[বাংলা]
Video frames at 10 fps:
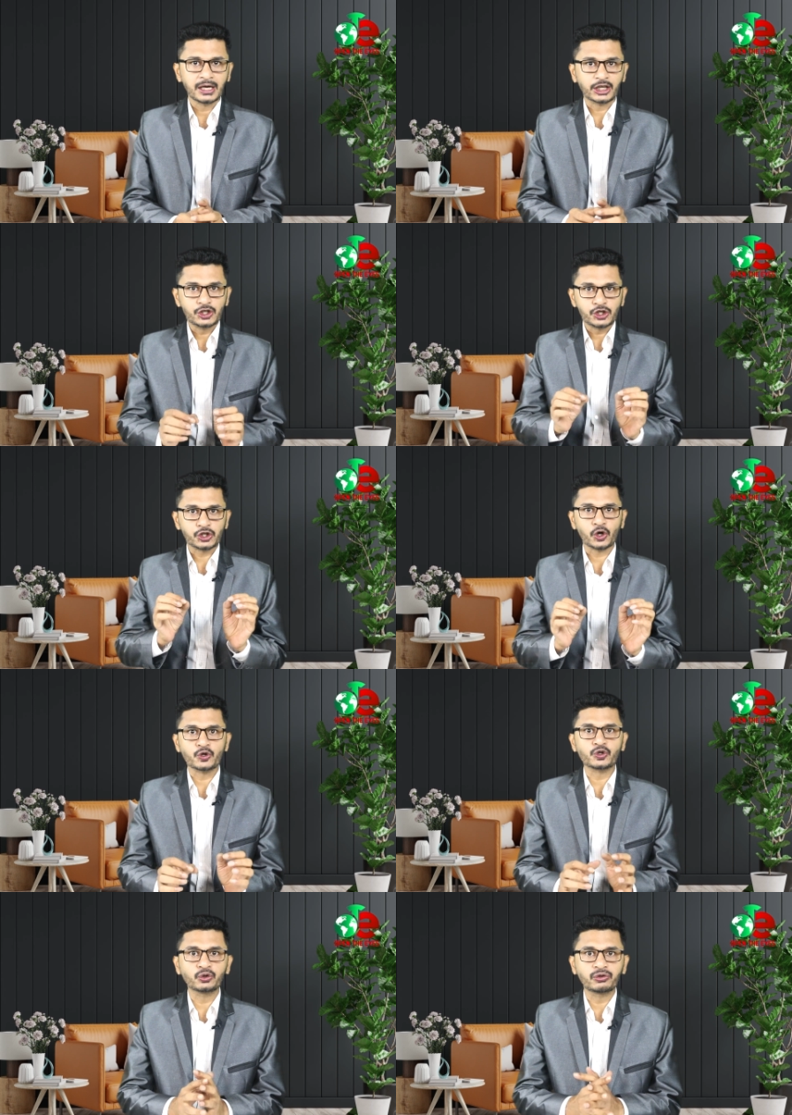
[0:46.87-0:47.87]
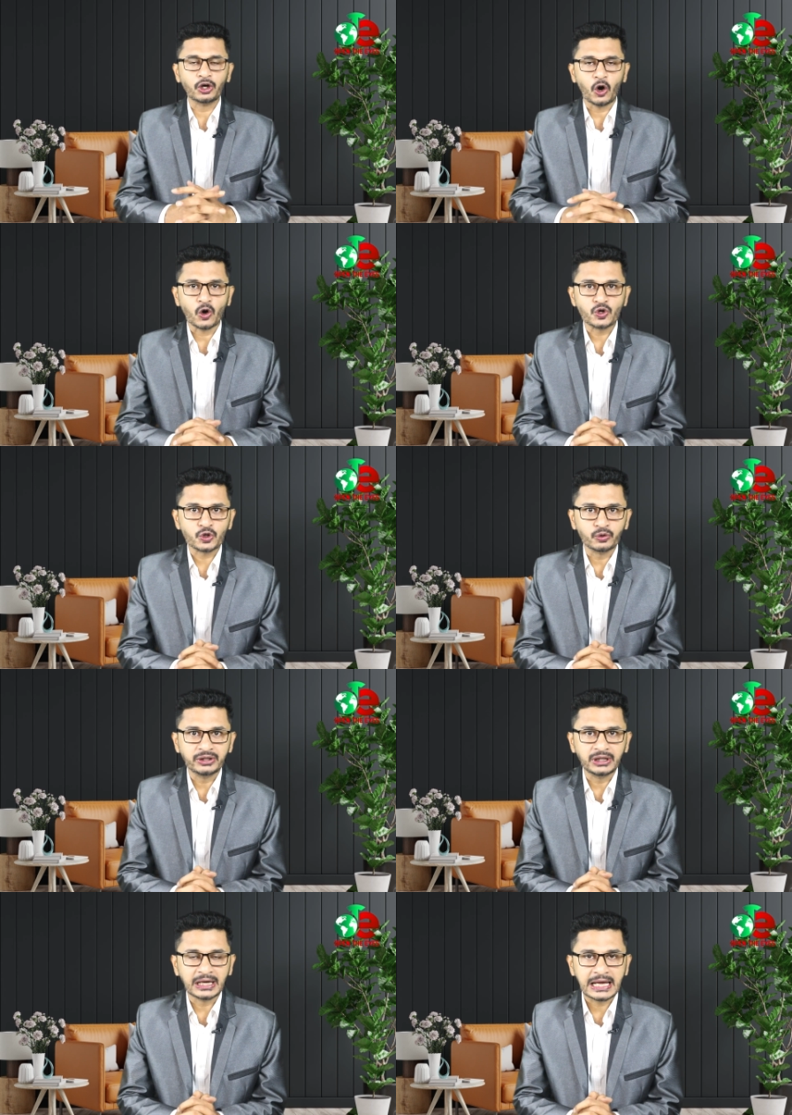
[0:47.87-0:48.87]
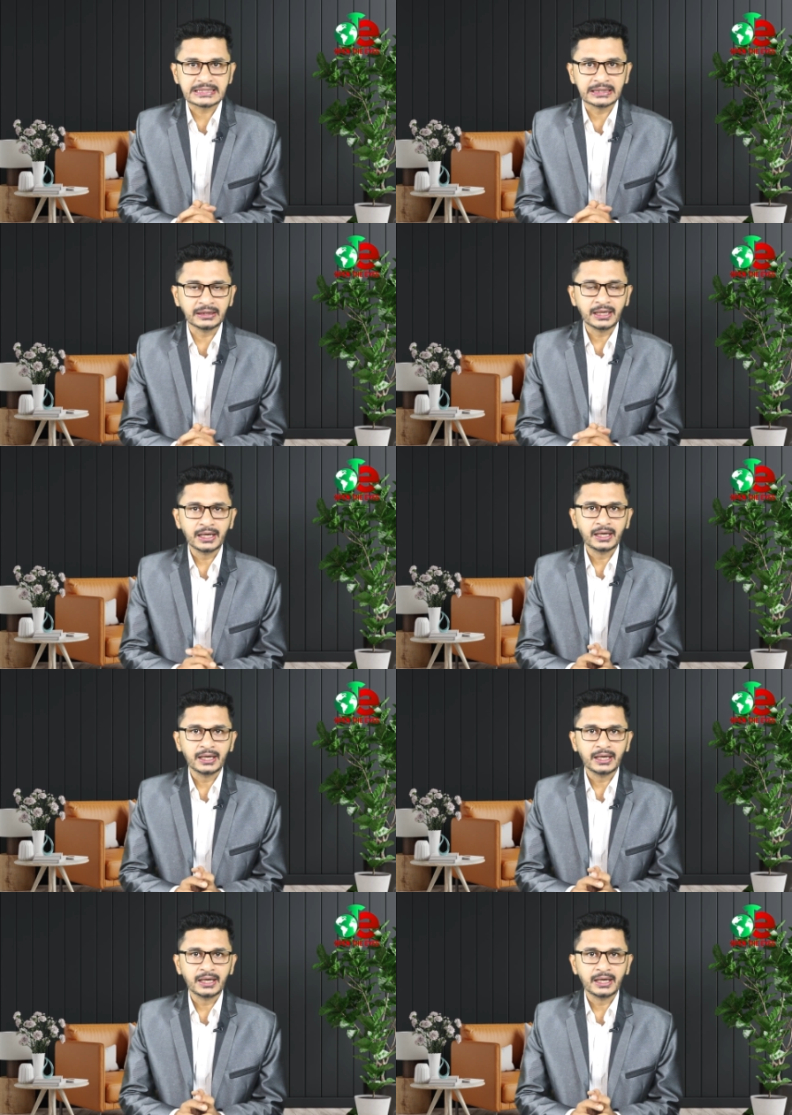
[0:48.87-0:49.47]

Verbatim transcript: নাকি ষড়যন্ত্রে অংশ নিতে গেছেন